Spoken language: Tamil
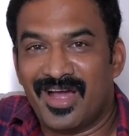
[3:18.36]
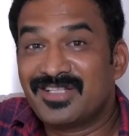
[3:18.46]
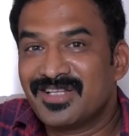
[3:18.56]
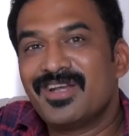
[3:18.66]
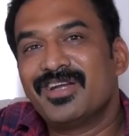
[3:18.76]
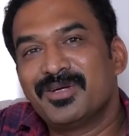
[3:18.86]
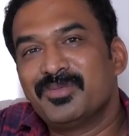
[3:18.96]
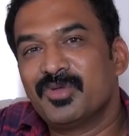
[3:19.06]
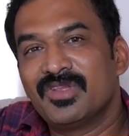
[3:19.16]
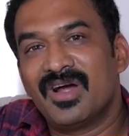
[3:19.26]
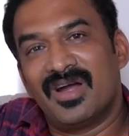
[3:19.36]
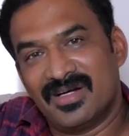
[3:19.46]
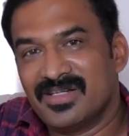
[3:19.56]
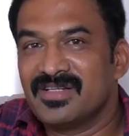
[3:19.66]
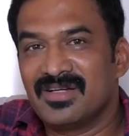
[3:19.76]
ஆக்ஷனில் எடுக்கும்போது தான்
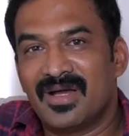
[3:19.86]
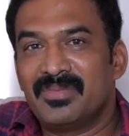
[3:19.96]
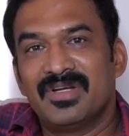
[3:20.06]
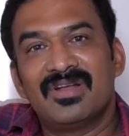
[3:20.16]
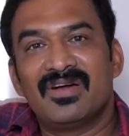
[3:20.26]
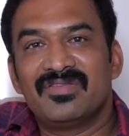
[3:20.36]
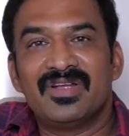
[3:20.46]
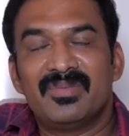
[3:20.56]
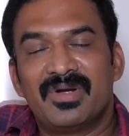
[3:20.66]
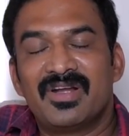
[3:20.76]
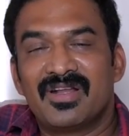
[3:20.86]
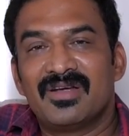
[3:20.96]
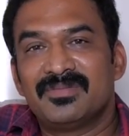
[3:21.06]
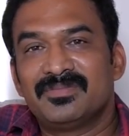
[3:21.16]
அழகு அப்படின்னு நான் ஃபீல் பண்ணுறேன்